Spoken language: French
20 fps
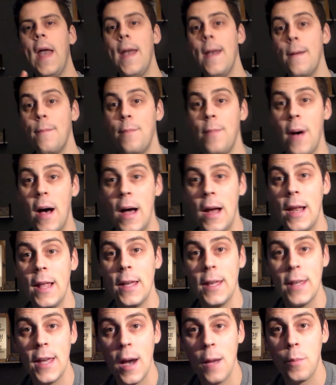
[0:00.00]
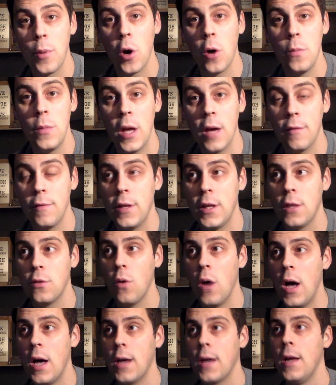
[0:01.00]
Eh ben les gars, première
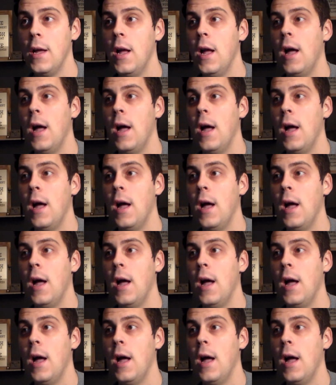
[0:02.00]
victoire